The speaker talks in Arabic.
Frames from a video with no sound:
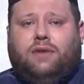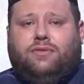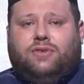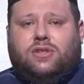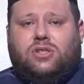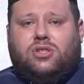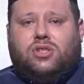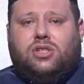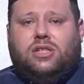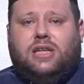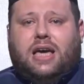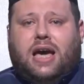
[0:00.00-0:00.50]
في
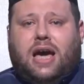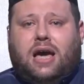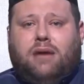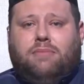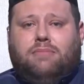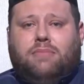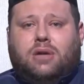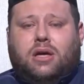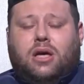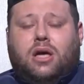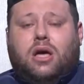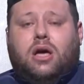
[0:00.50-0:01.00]

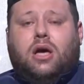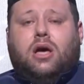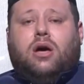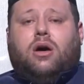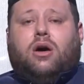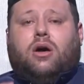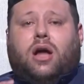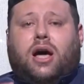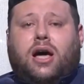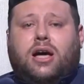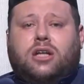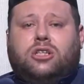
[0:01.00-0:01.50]
الصيام
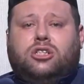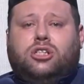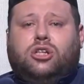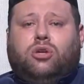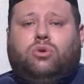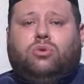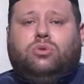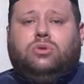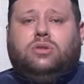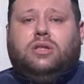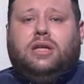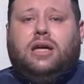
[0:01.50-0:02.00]

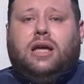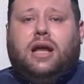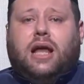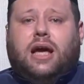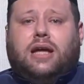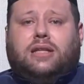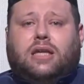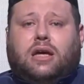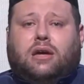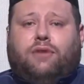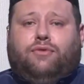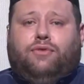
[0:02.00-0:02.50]
راجع
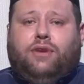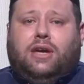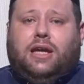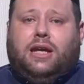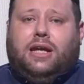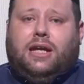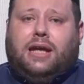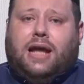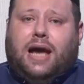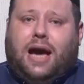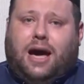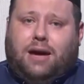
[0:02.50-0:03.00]
إلى تكفير
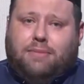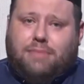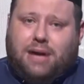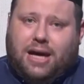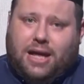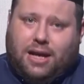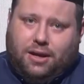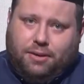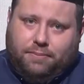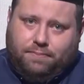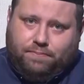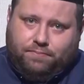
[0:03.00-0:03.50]

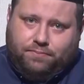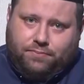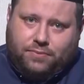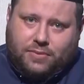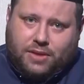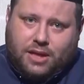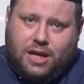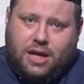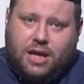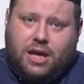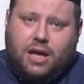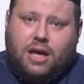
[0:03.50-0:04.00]
الأعمال
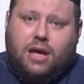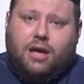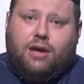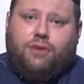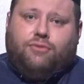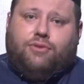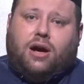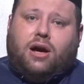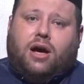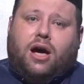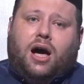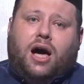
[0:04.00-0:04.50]

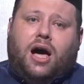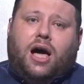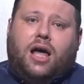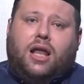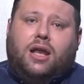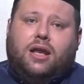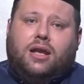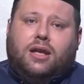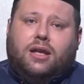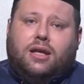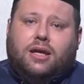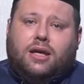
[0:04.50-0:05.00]

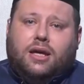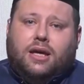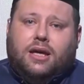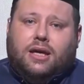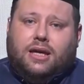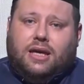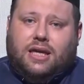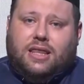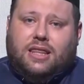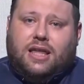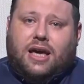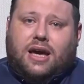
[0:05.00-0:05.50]
فقال
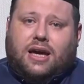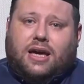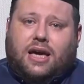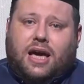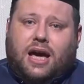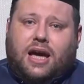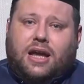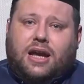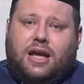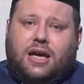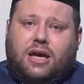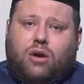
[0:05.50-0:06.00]
إذا
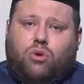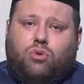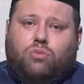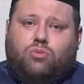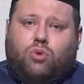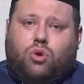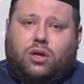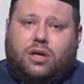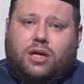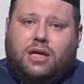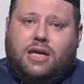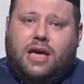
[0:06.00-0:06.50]
كان
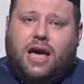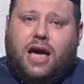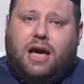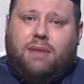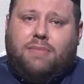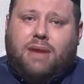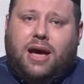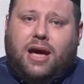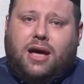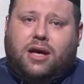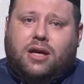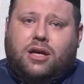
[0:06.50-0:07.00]
يوم
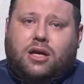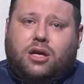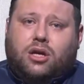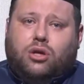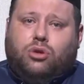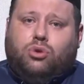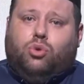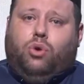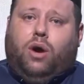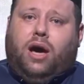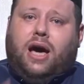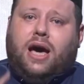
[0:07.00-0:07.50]
القيامة
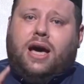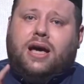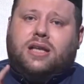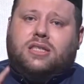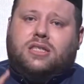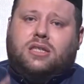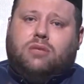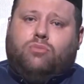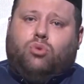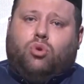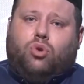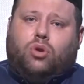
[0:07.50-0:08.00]

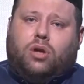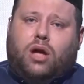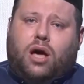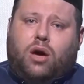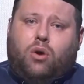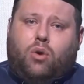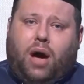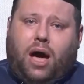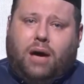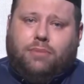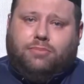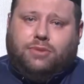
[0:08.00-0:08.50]
يحاسب
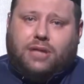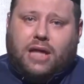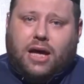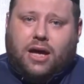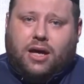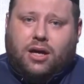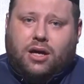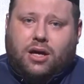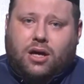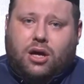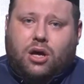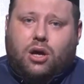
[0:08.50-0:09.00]
الله
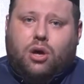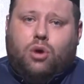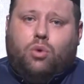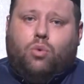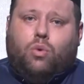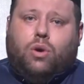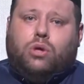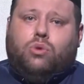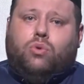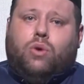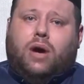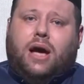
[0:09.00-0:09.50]
عبده
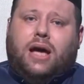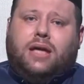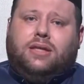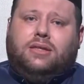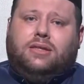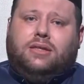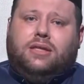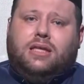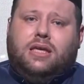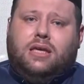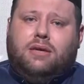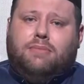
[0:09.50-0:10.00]

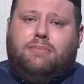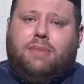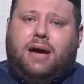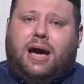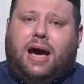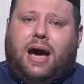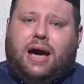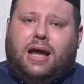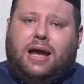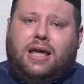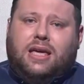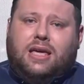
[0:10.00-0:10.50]
ويؤدي ما
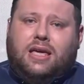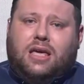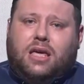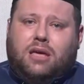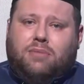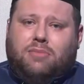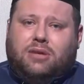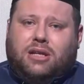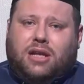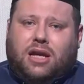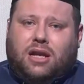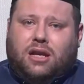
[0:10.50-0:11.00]
عليه
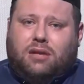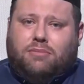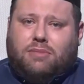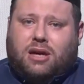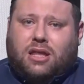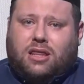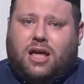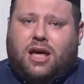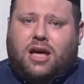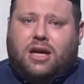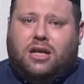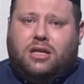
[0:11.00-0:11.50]
من
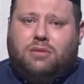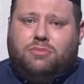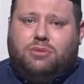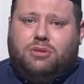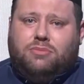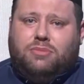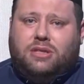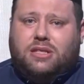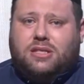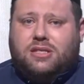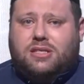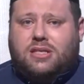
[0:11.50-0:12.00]
المظالم
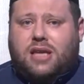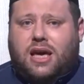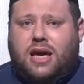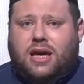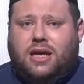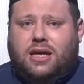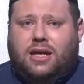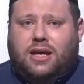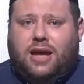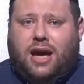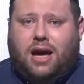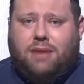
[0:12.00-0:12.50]
من
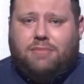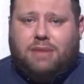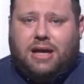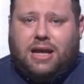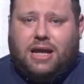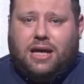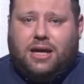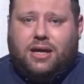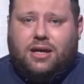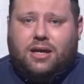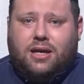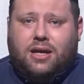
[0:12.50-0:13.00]
سائر
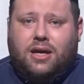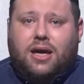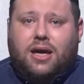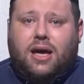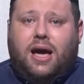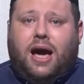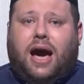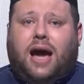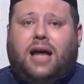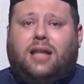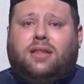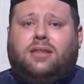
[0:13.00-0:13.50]
عمله
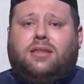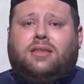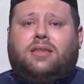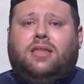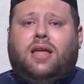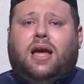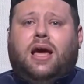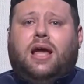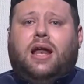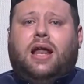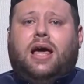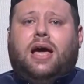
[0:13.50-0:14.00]

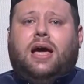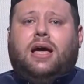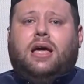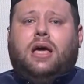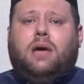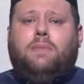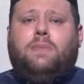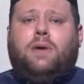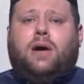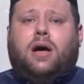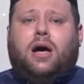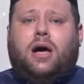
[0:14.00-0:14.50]
حتى لا
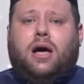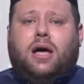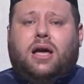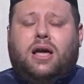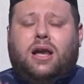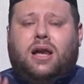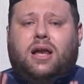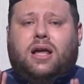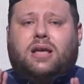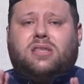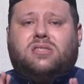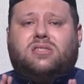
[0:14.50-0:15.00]
يبقى
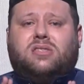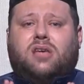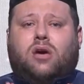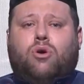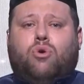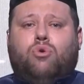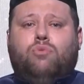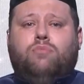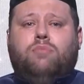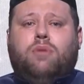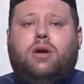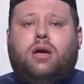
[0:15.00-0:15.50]
الا
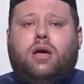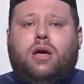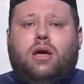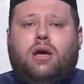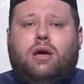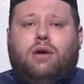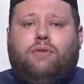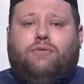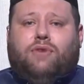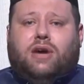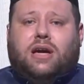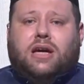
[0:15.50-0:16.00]
الصوم
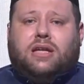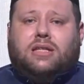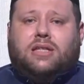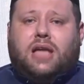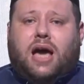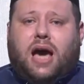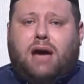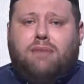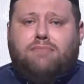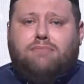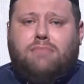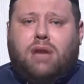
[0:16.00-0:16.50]

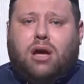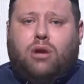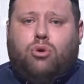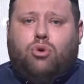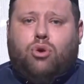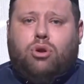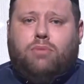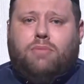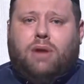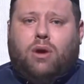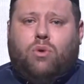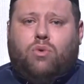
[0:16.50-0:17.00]
فيتحمل
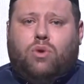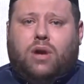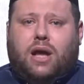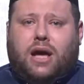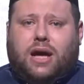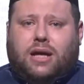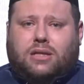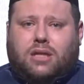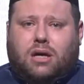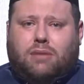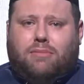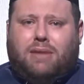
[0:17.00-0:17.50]

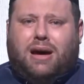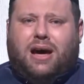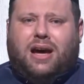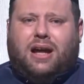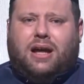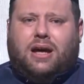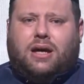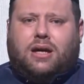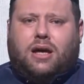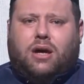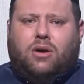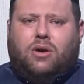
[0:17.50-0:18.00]
المولى
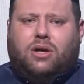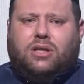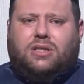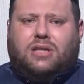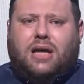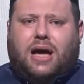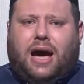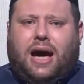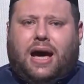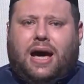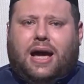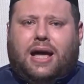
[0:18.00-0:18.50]
تبارك
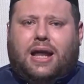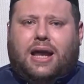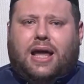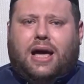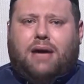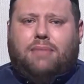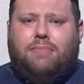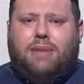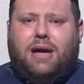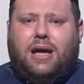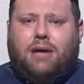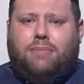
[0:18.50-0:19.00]

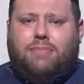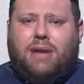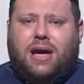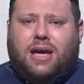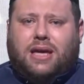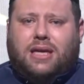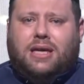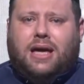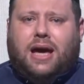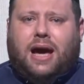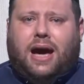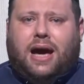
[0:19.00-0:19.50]
وتعالى ما
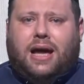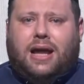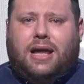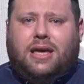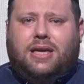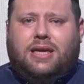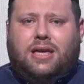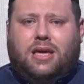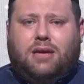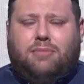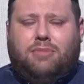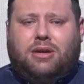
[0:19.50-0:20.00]
بقي
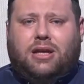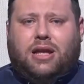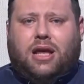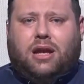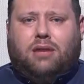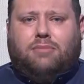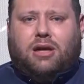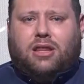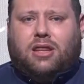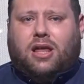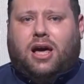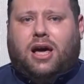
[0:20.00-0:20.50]
عليه من
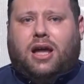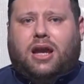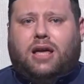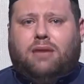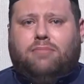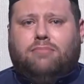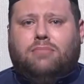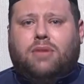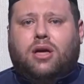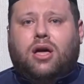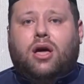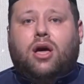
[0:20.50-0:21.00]

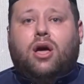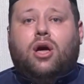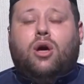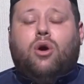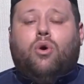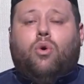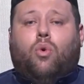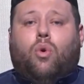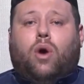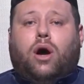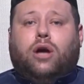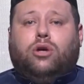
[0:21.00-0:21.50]
المظالم
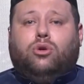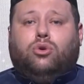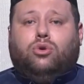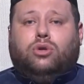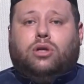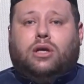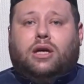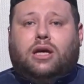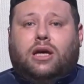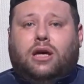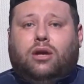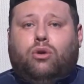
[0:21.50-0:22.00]

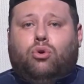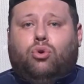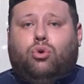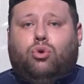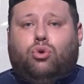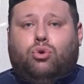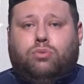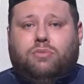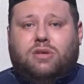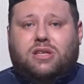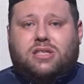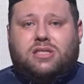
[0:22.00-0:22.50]

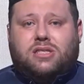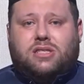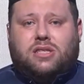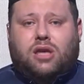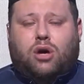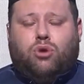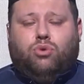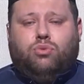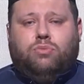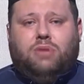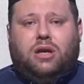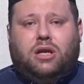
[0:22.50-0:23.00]
ويدخله
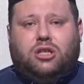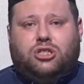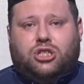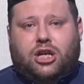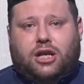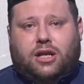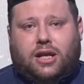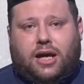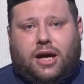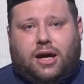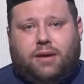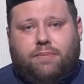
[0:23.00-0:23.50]
بالصوم
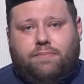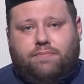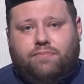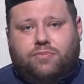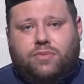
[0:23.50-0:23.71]
الجنه